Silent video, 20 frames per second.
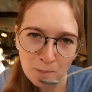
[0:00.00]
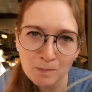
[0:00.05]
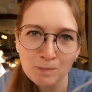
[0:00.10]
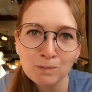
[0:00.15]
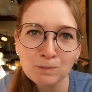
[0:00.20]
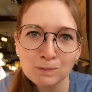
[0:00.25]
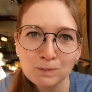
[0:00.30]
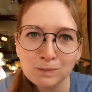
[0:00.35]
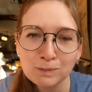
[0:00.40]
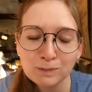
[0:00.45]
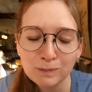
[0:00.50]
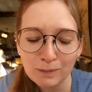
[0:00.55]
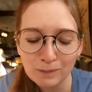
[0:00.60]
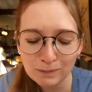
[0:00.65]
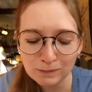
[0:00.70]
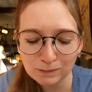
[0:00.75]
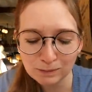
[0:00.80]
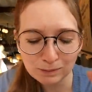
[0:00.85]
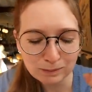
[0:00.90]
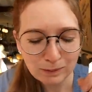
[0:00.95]
もうちょっと砂糖
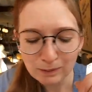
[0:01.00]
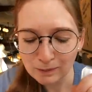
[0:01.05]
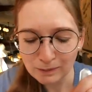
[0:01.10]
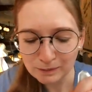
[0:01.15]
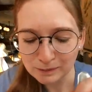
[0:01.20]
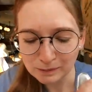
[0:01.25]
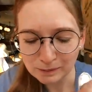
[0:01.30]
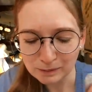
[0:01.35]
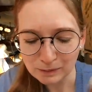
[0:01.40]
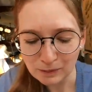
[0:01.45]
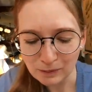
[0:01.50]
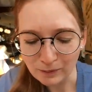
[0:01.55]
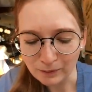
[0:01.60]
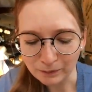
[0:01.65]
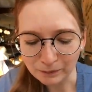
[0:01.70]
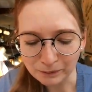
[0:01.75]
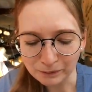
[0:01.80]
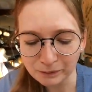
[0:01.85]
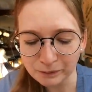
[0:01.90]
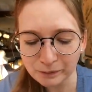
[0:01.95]
入れた方が美味しいん
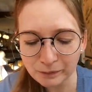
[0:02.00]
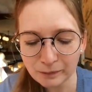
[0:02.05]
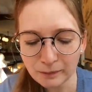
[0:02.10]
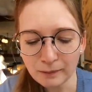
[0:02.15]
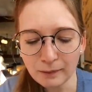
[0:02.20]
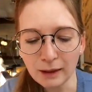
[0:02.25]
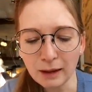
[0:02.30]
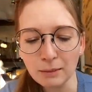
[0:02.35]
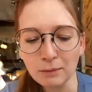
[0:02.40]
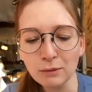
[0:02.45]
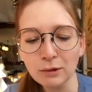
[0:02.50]
じ